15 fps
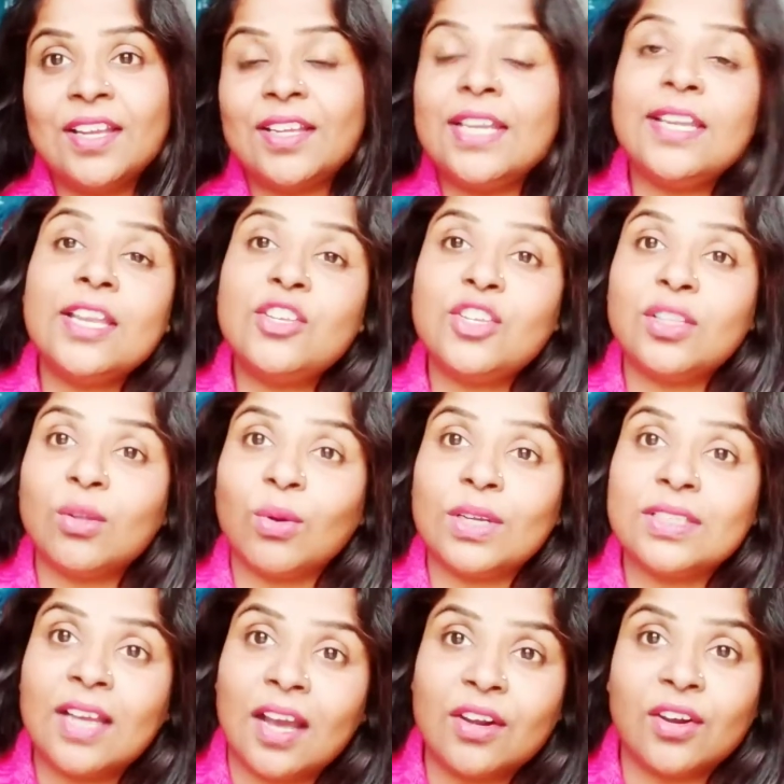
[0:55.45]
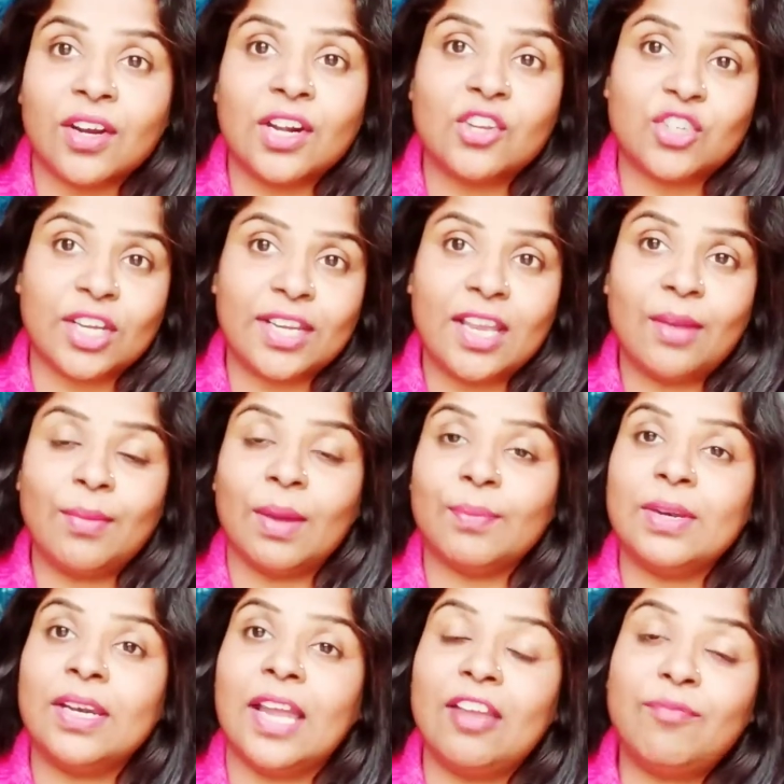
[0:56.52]
किन किन चीज़ों का ध्यान रखना चाहिए हमें
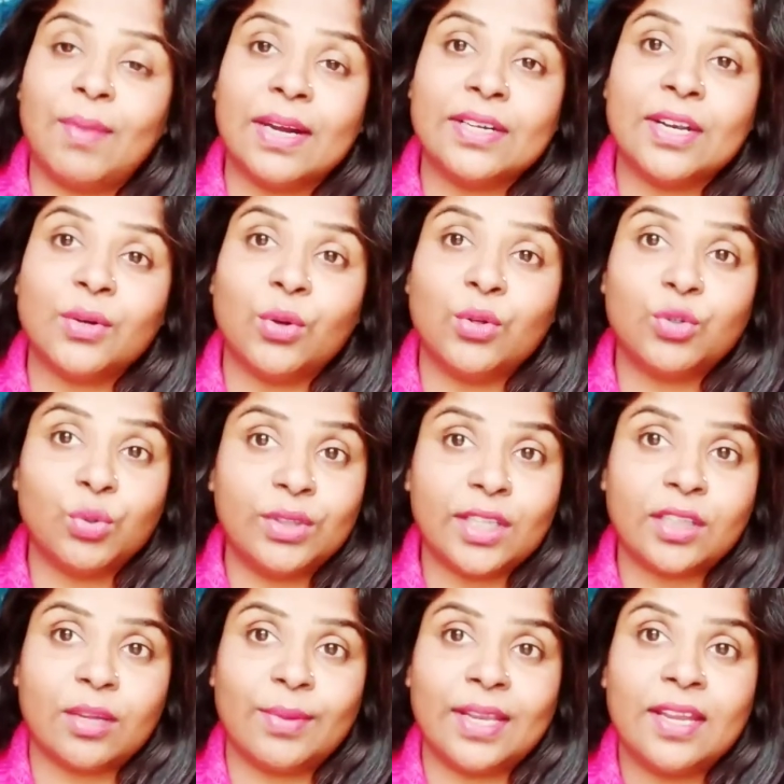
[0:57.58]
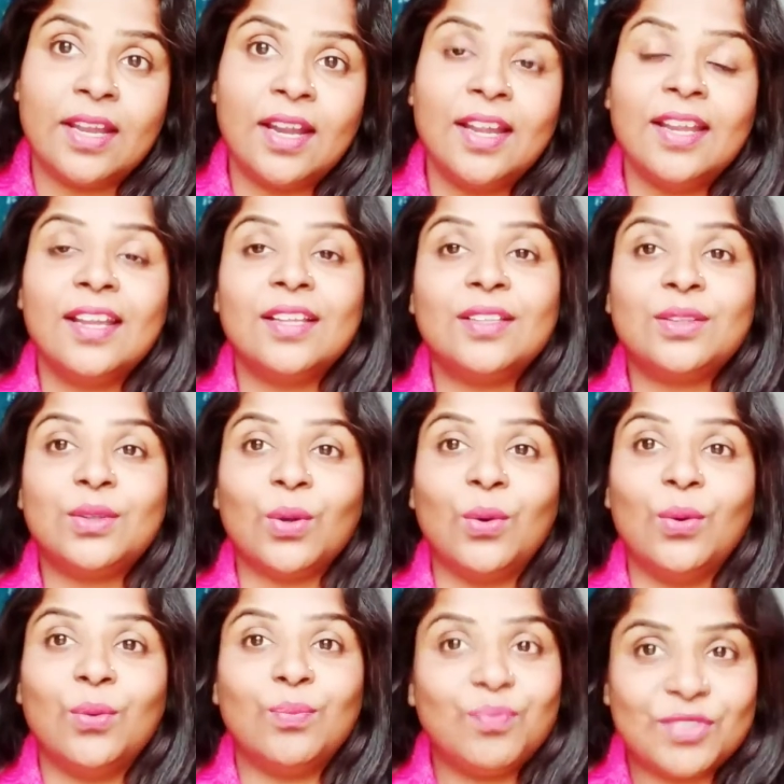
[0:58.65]
अपने लाइफ पार्टनर को चुनते समय
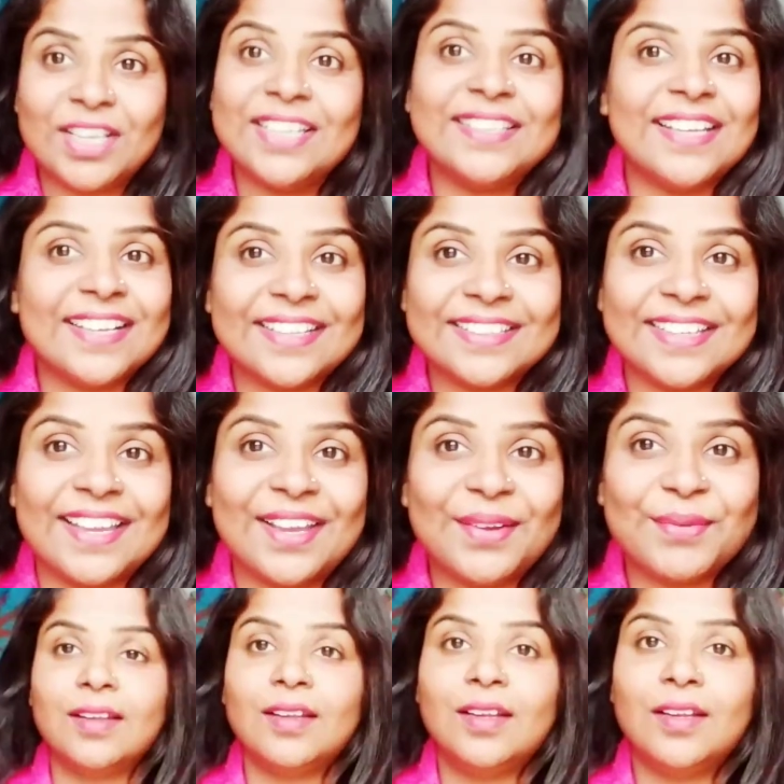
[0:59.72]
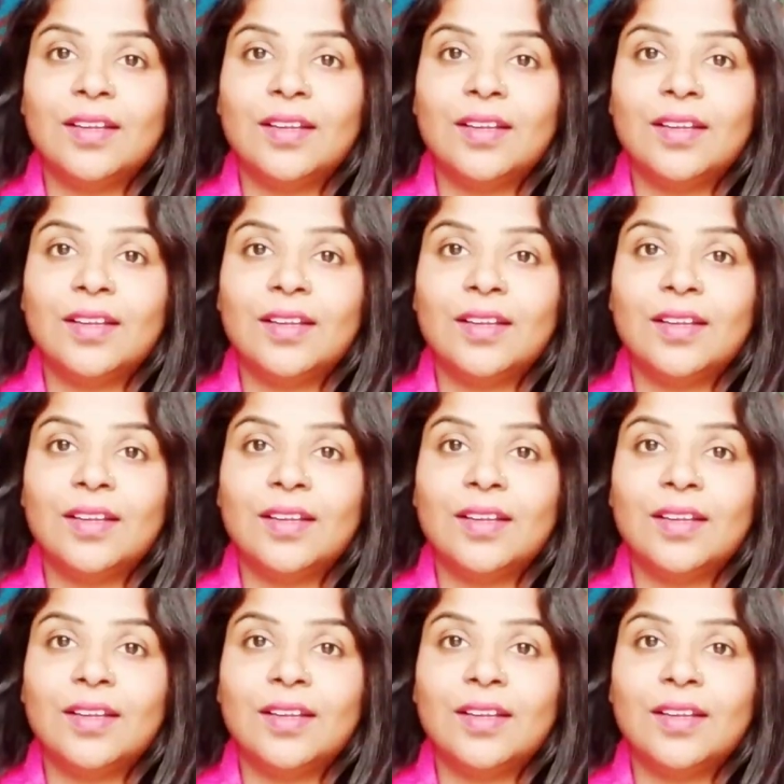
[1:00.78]
तो चलिए देख लेते हैं